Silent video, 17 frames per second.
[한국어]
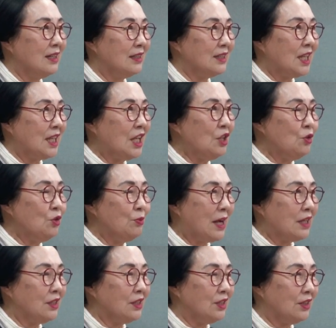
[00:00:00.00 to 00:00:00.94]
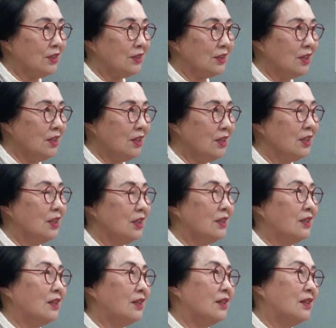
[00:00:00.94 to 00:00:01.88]
새로 바뀌어서
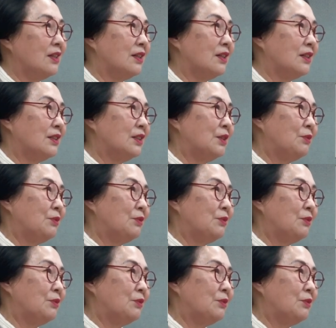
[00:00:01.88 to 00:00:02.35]
어,